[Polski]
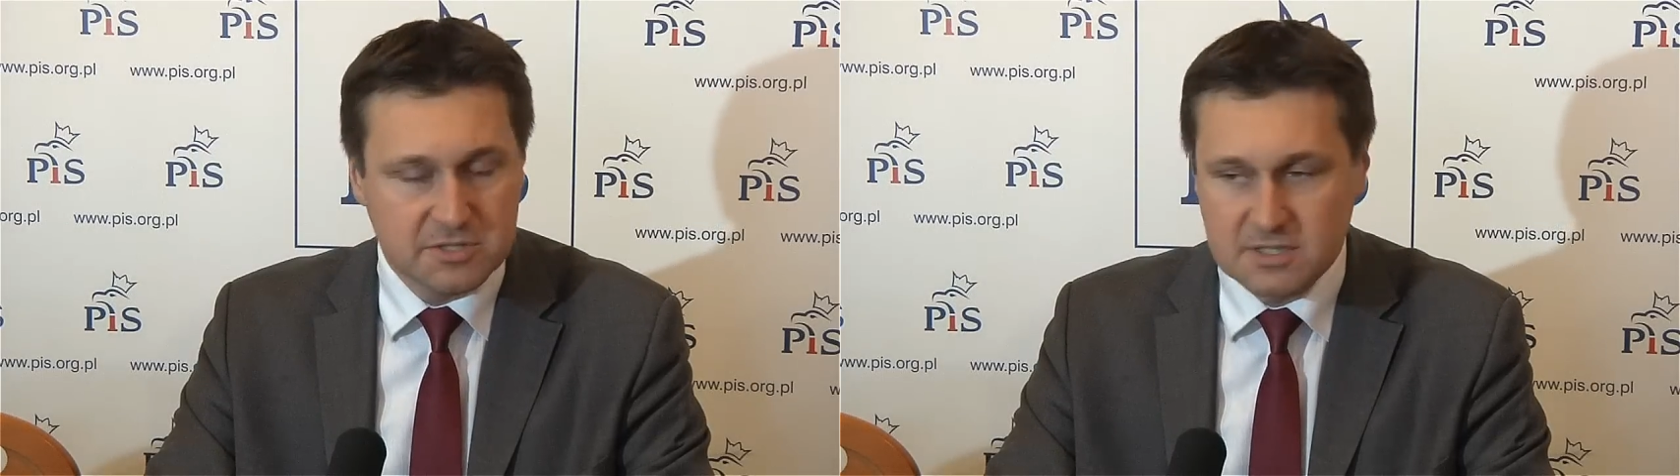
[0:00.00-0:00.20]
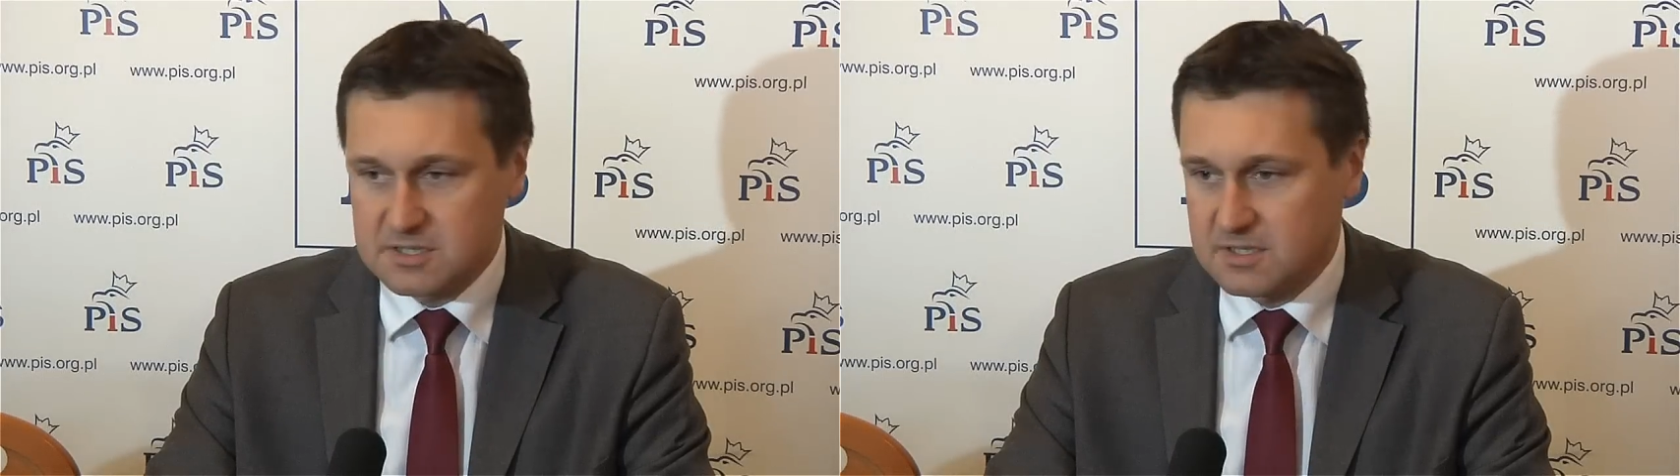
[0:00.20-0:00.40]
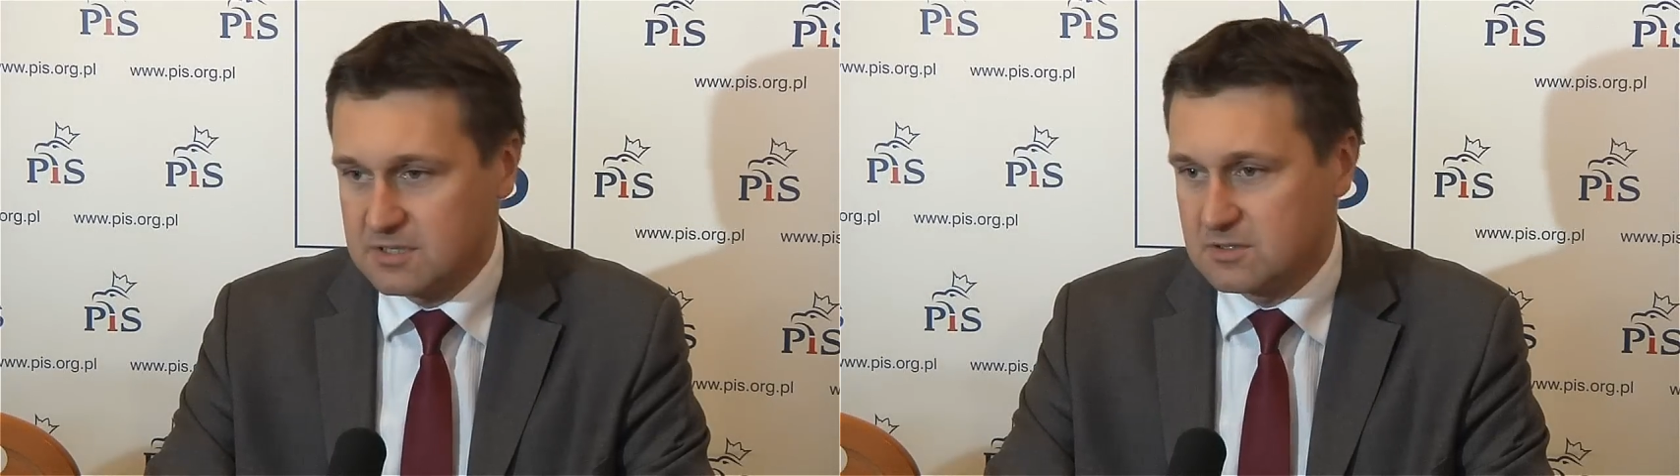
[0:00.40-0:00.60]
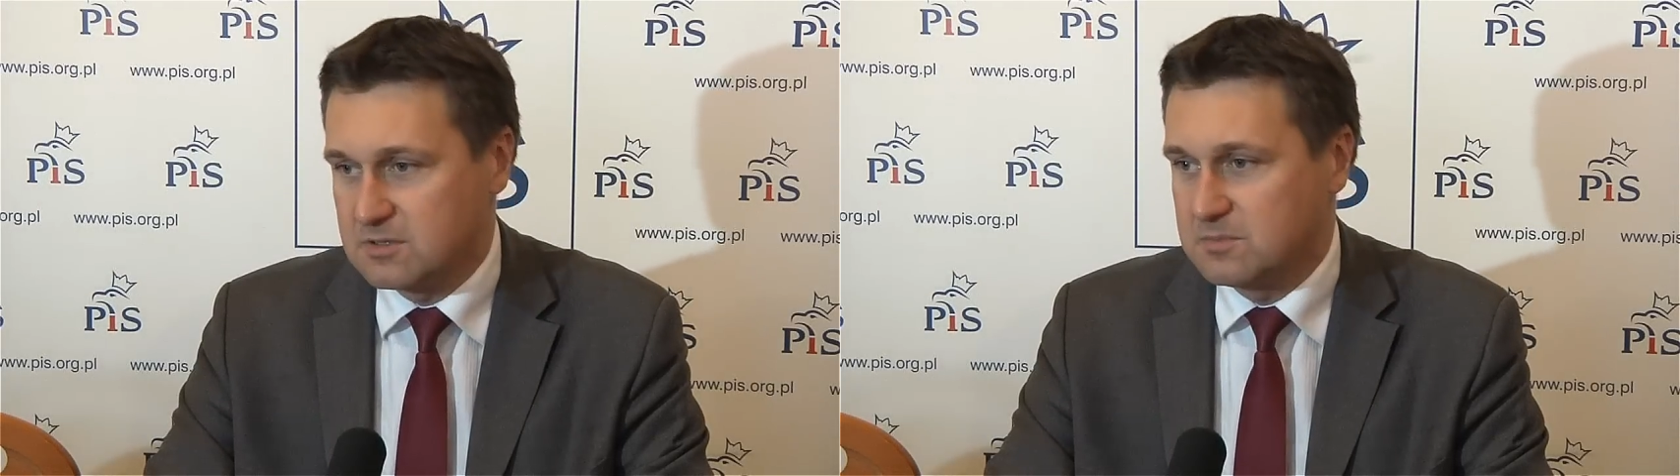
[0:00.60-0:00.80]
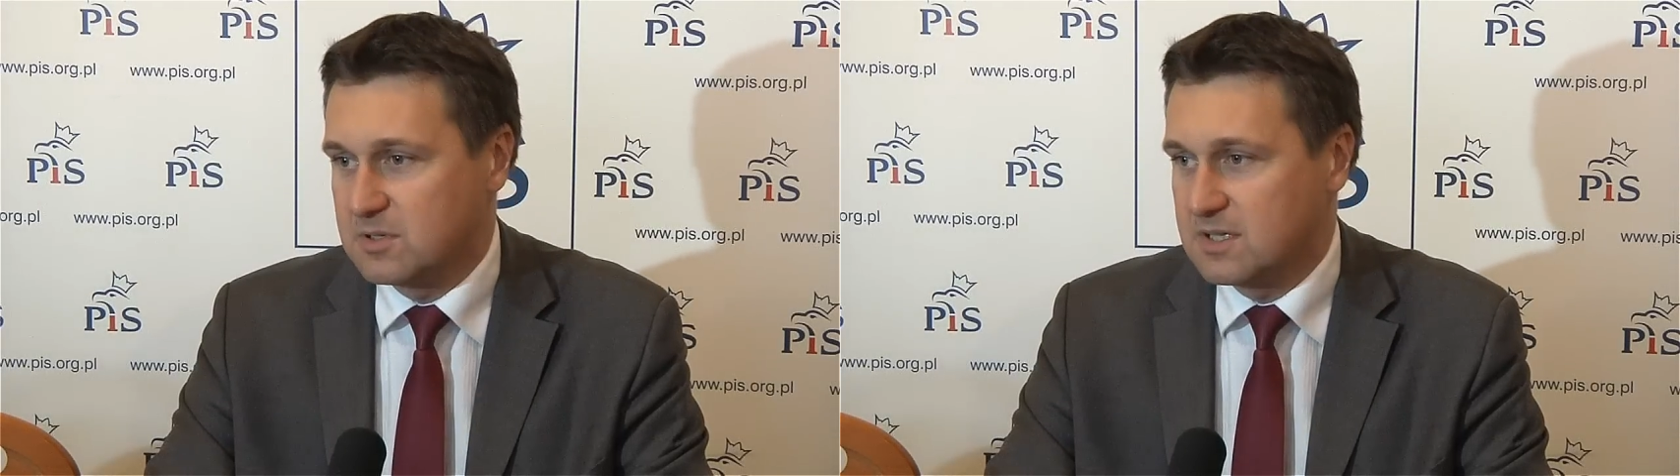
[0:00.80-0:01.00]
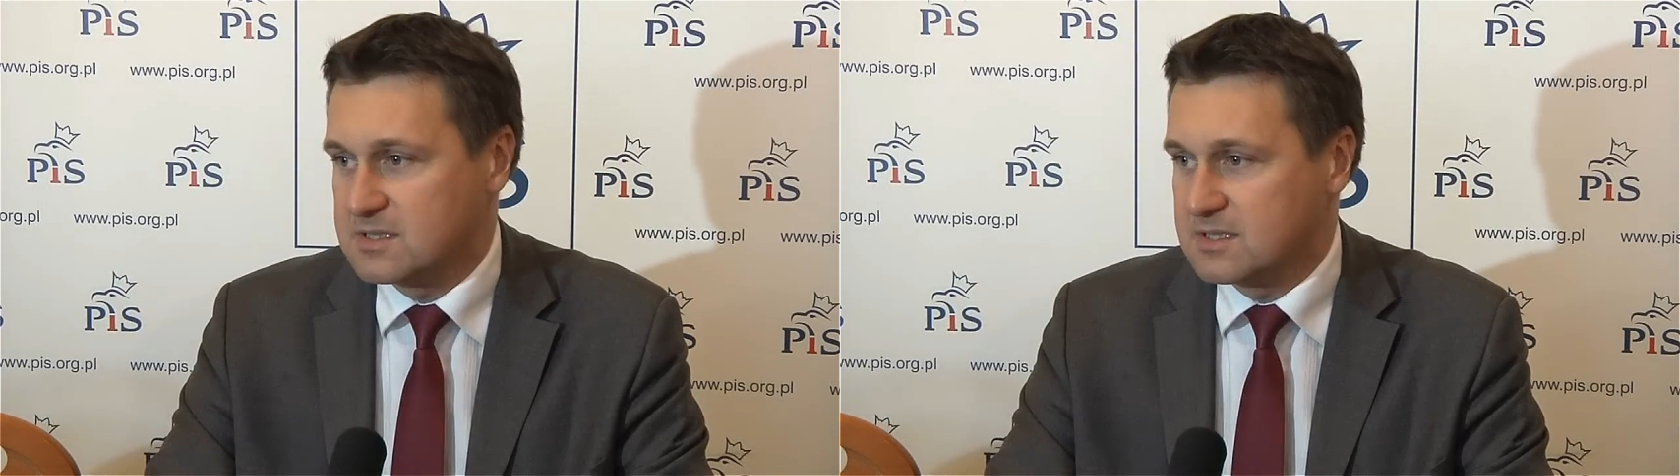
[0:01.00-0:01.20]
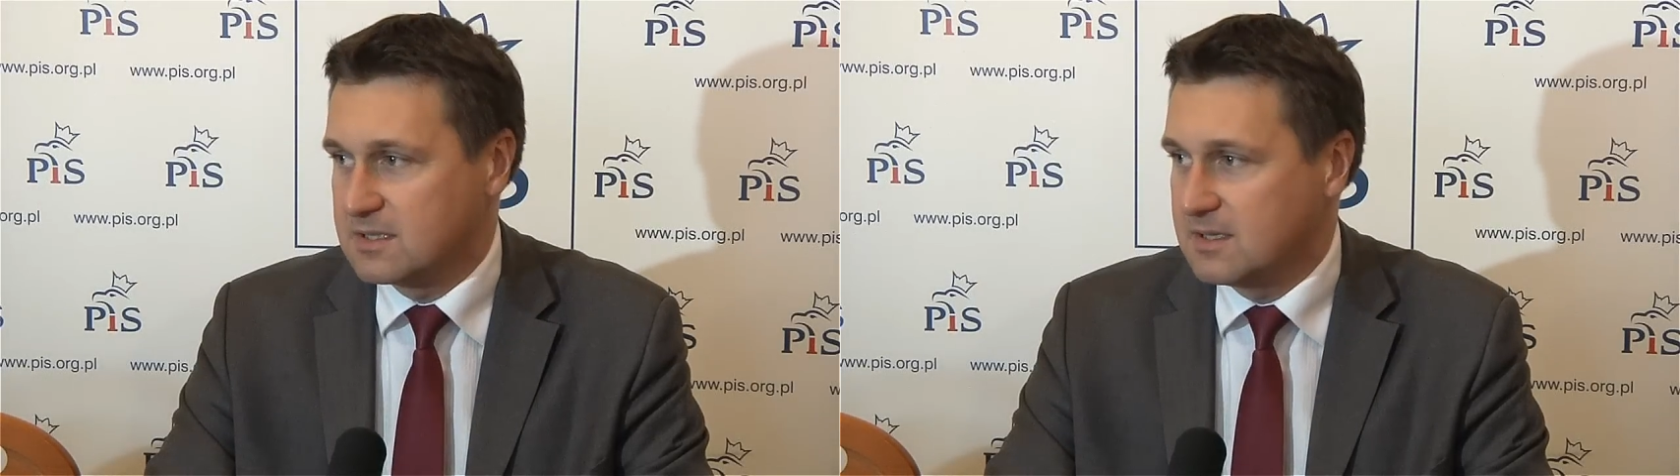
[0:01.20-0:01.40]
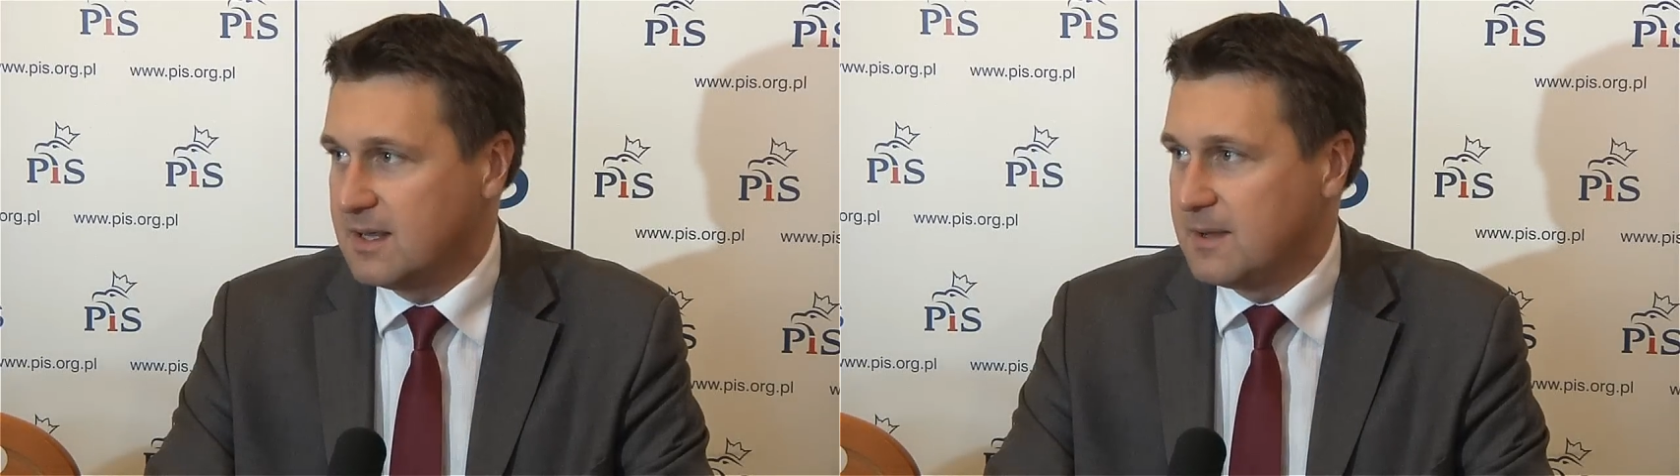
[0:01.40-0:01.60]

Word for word: Myślę, że na to Polacy